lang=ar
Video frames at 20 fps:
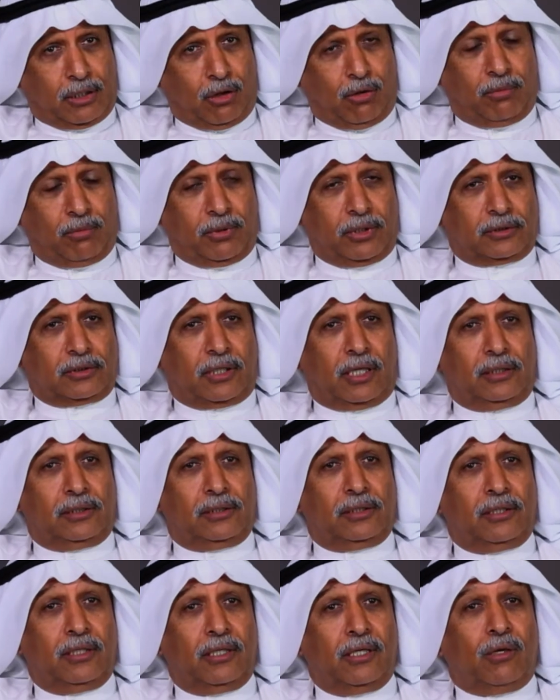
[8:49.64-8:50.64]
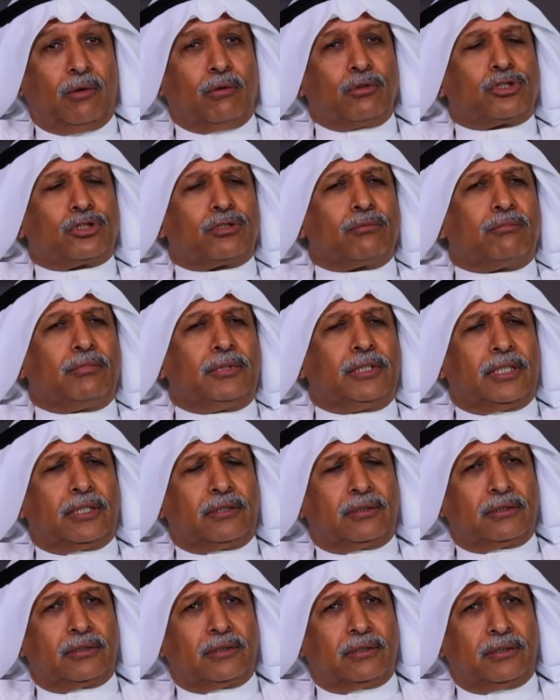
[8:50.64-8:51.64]
وبريطانيا وسميت
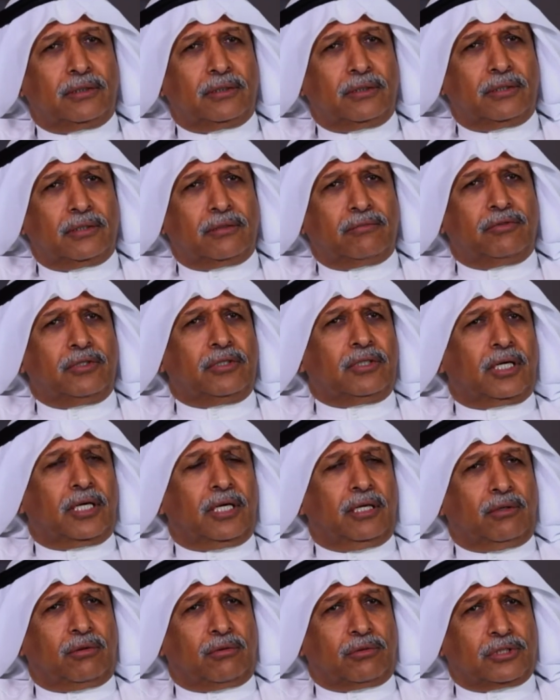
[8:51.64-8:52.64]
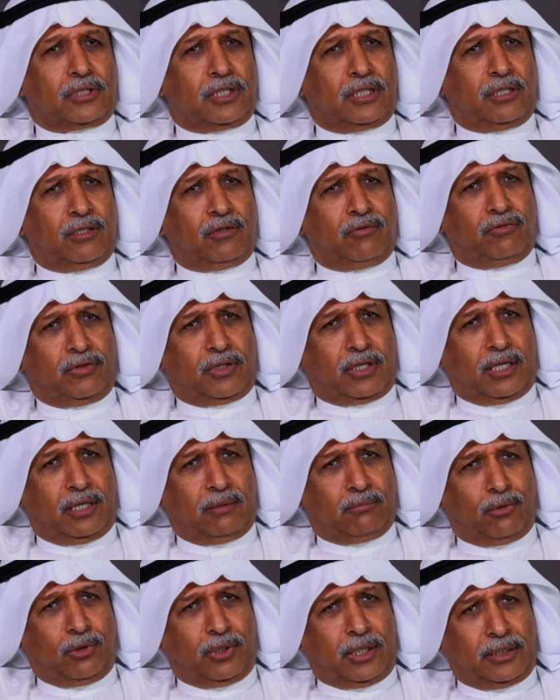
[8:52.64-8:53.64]
في خيل روسية وفي خيل
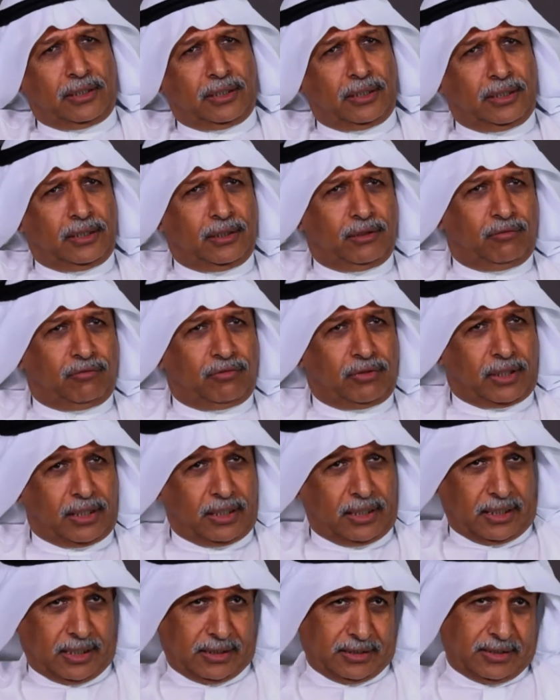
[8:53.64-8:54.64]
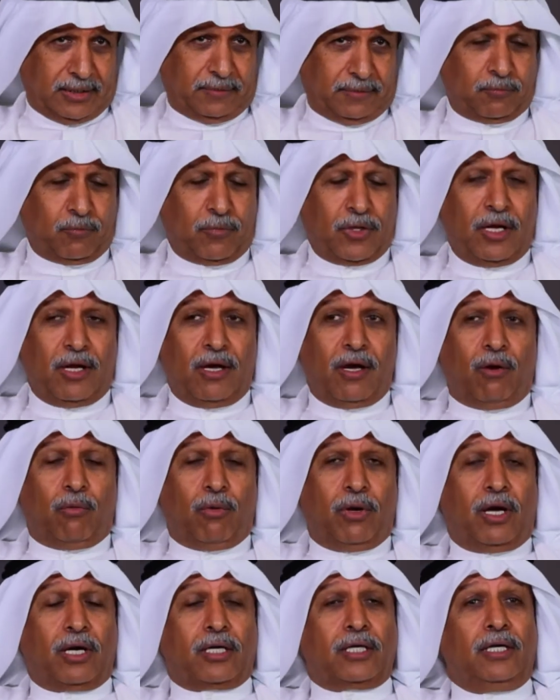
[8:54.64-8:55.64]
بولندية وفي خيل حية
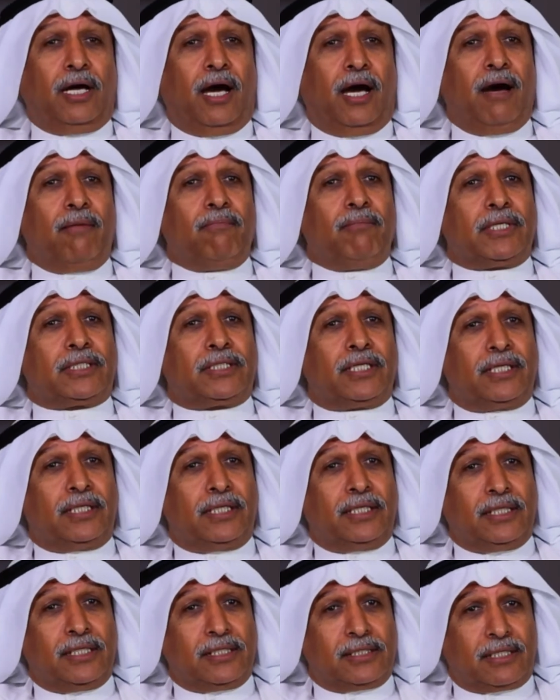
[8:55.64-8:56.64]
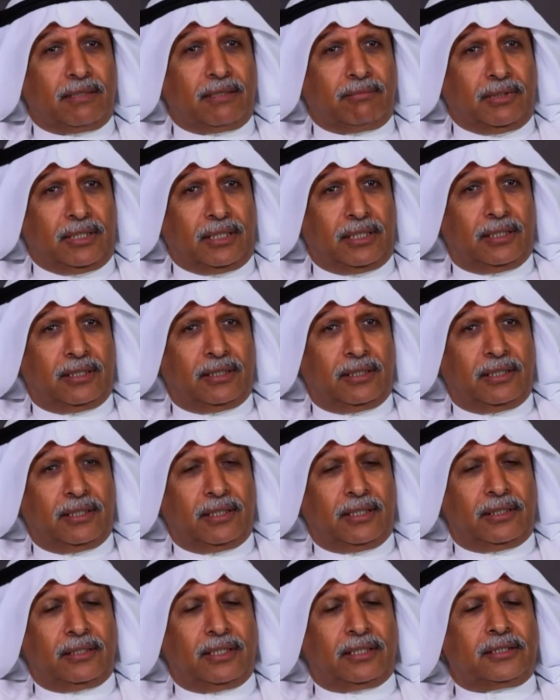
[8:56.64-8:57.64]
ولكن عامة هي جميلة
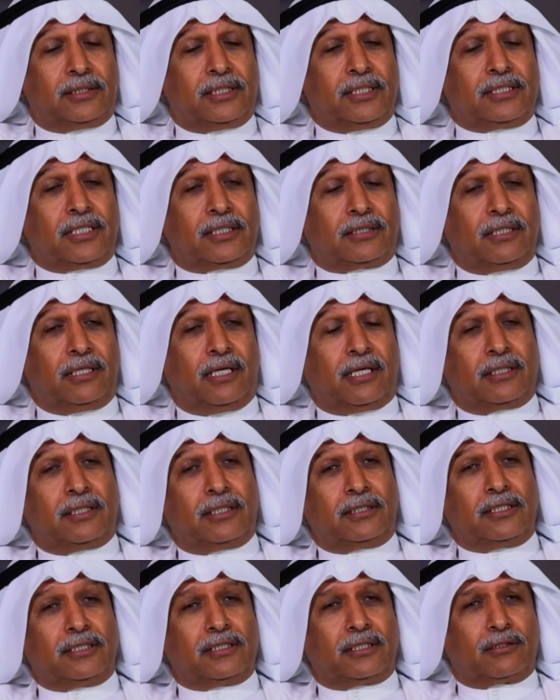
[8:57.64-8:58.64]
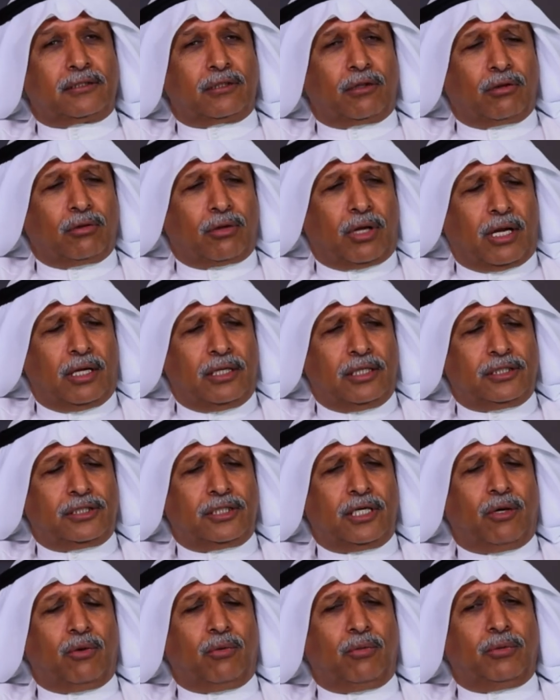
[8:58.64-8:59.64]
نتيجة هناك نتيجة
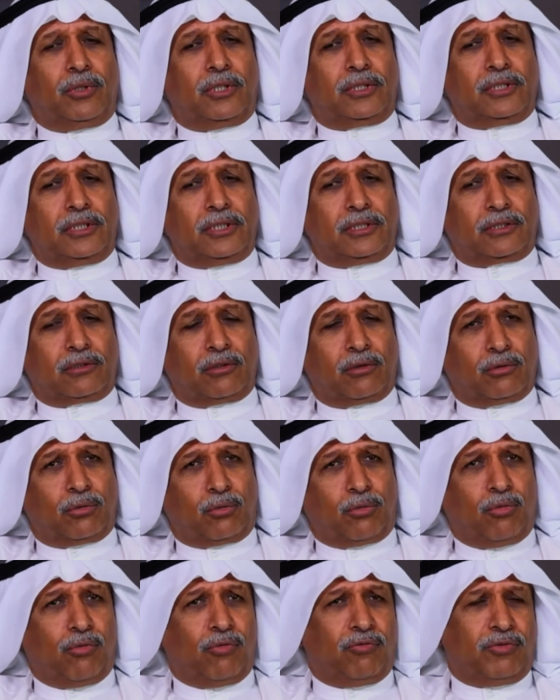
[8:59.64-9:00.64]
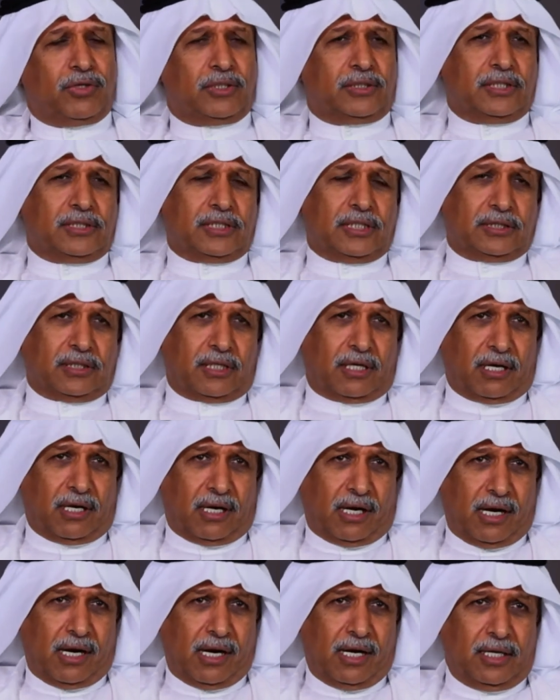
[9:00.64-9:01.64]
الجو نتيجة الظروف نتيجة
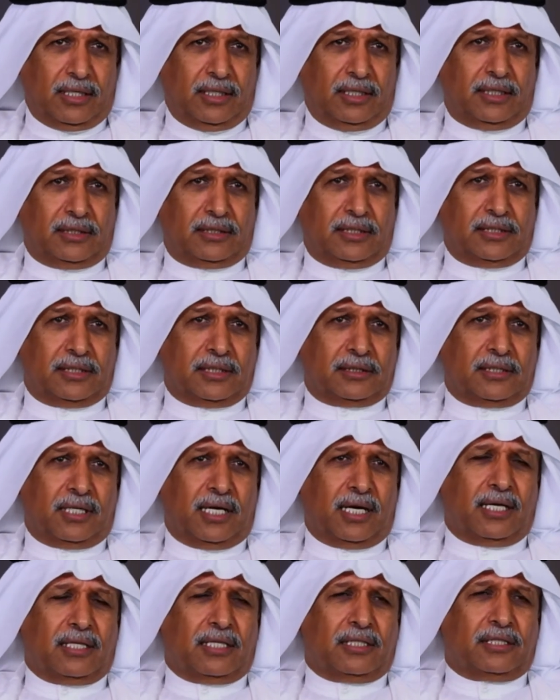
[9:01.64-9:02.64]
الرعاية نتيجة أخذت